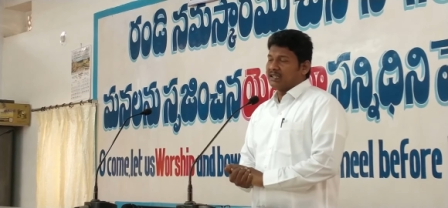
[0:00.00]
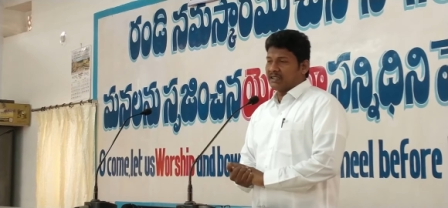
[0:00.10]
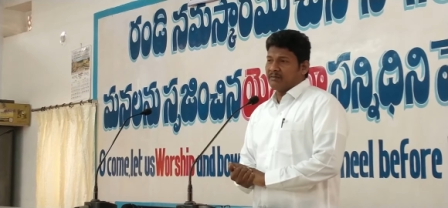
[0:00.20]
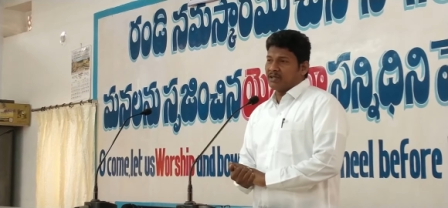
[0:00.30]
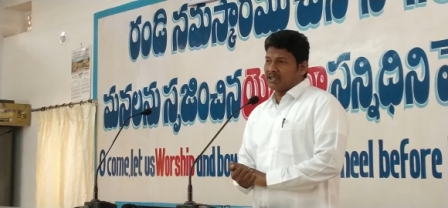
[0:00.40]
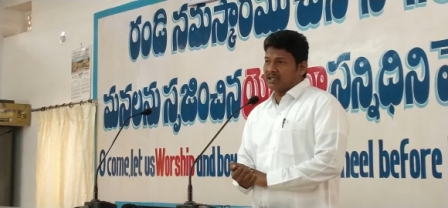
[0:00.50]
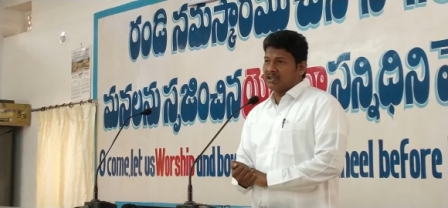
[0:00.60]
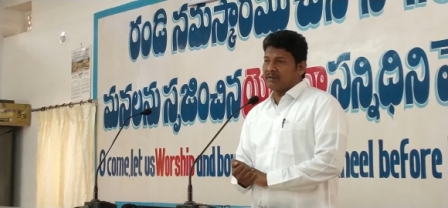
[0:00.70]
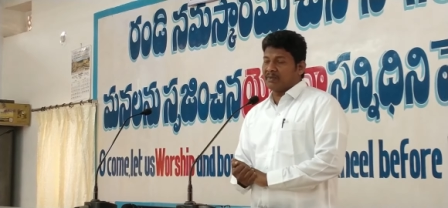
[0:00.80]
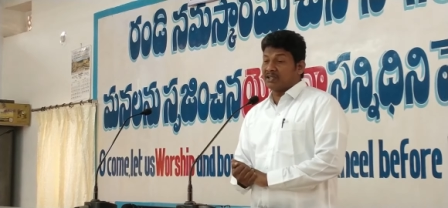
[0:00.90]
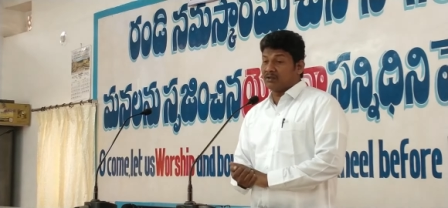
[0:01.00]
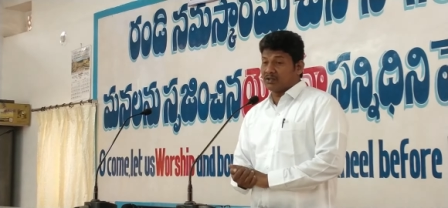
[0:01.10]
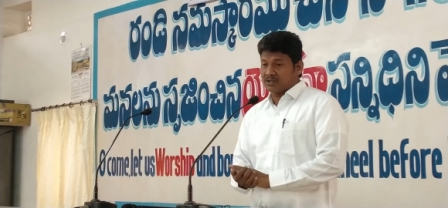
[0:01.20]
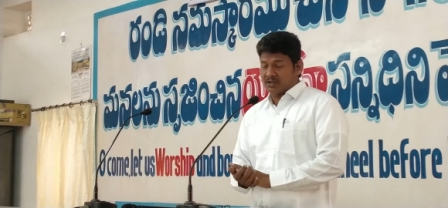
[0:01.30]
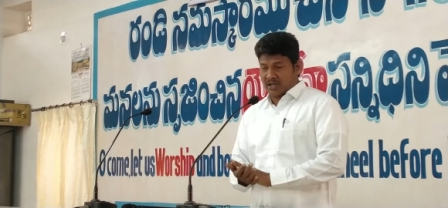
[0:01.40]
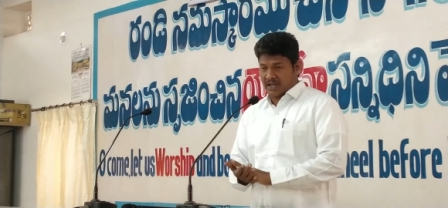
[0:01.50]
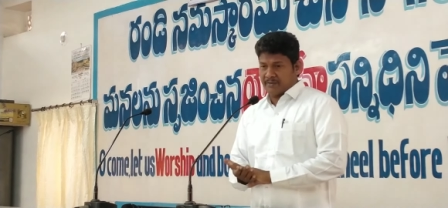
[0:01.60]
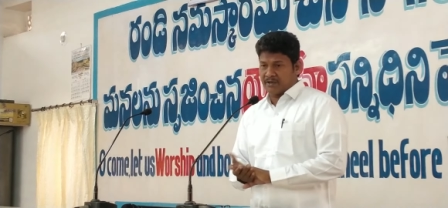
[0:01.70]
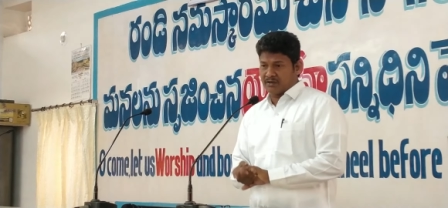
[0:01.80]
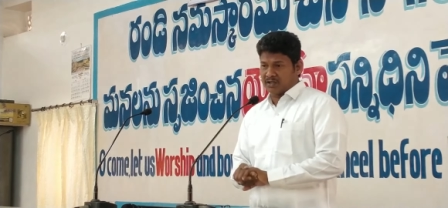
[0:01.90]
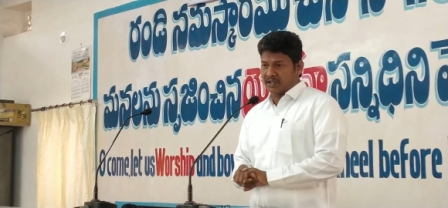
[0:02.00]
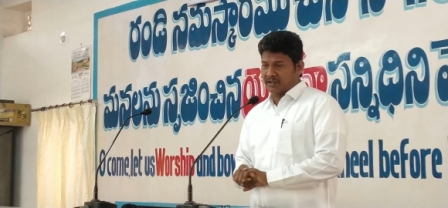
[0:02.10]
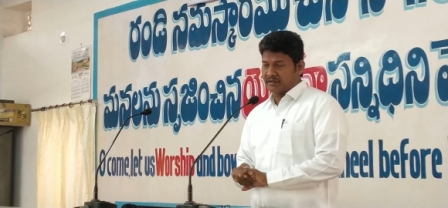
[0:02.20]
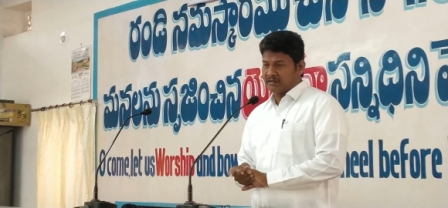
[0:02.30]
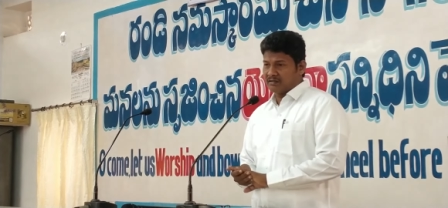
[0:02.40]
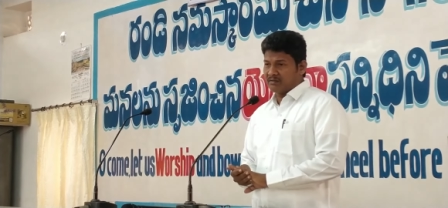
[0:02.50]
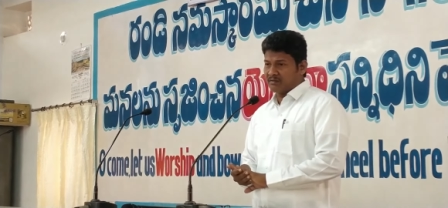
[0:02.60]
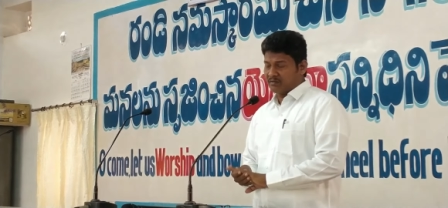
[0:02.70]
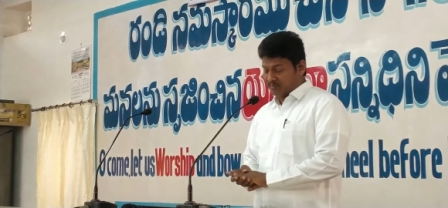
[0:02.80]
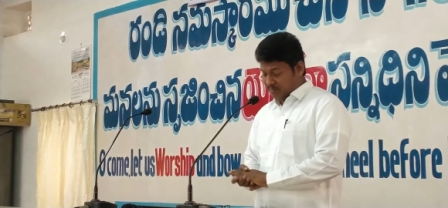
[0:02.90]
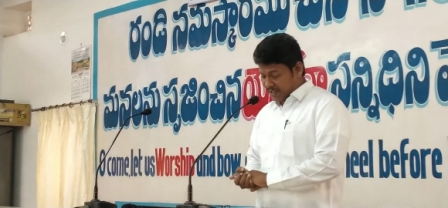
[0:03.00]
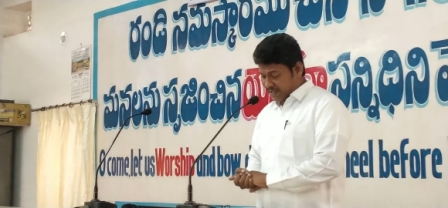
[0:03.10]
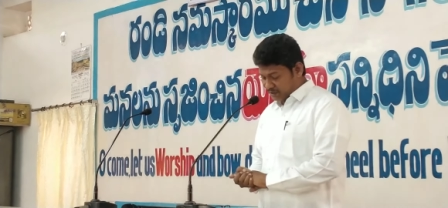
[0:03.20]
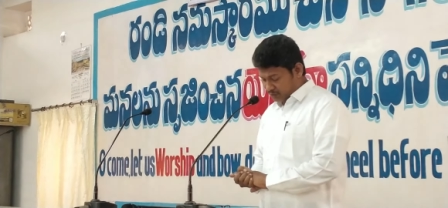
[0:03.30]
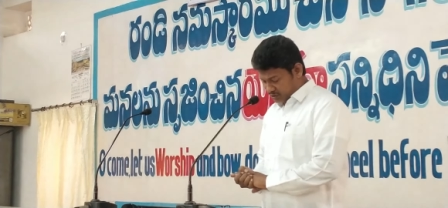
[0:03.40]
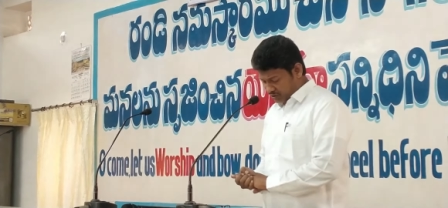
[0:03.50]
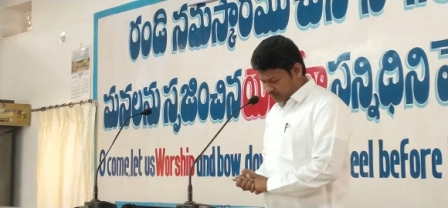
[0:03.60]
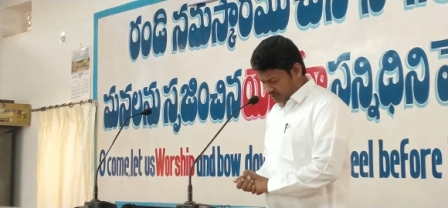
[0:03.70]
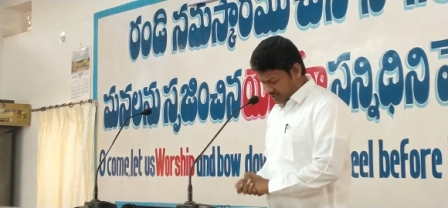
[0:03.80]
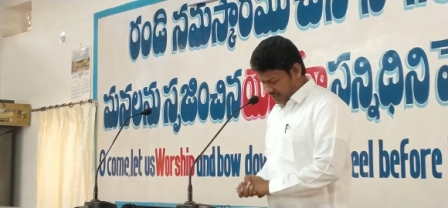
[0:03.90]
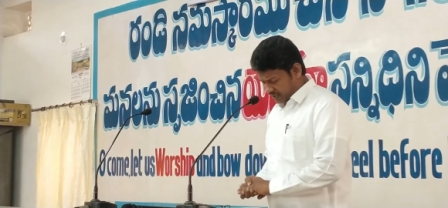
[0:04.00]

అదే మాట పదే వచనంలో రాయబడి ఉంది మరియతో చెప్తాడు